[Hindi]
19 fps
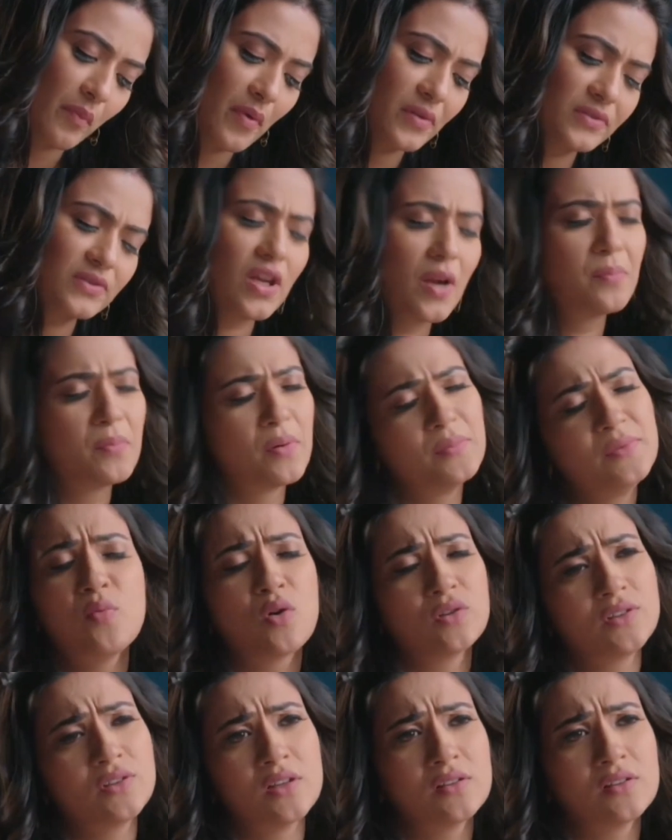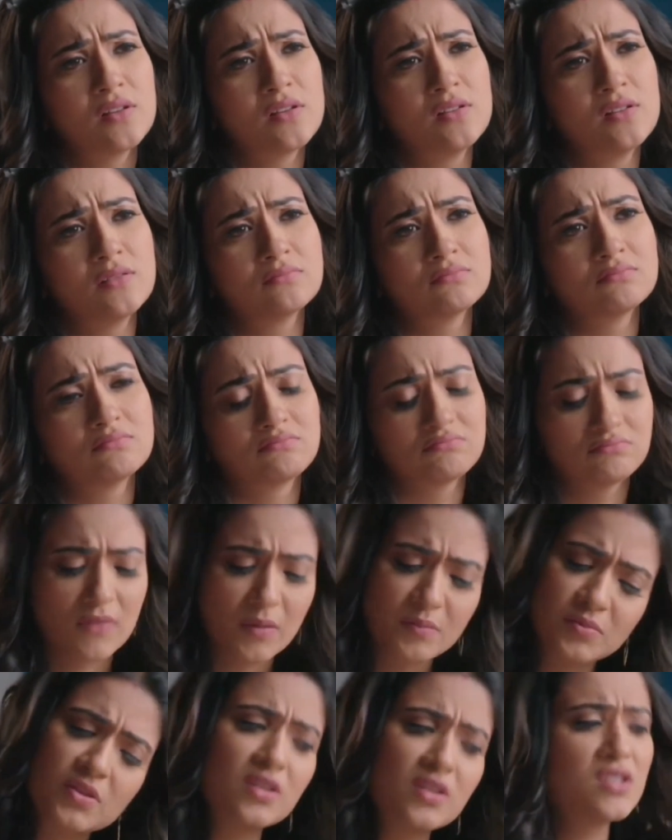मैं यार मम्मी की बहुत याद आ रही
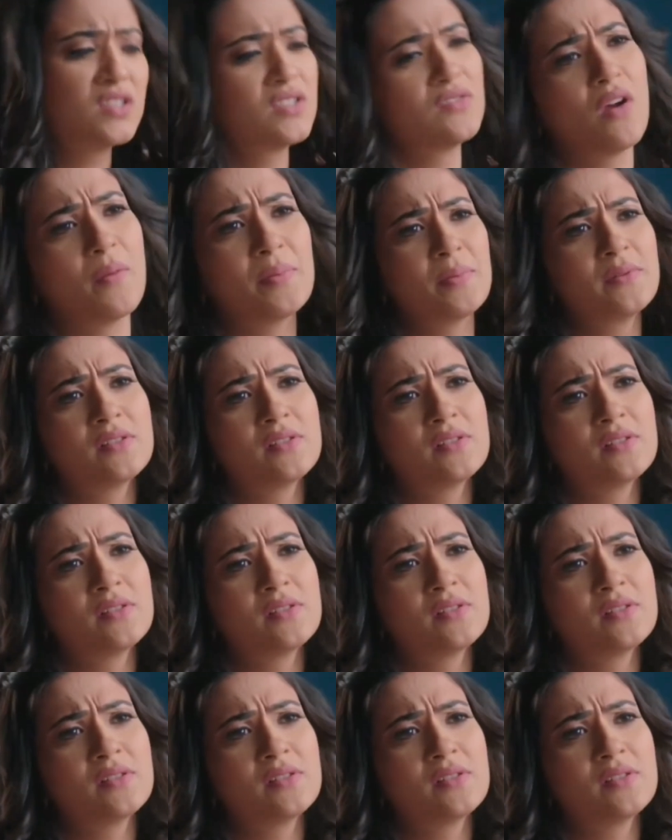है जल्दी से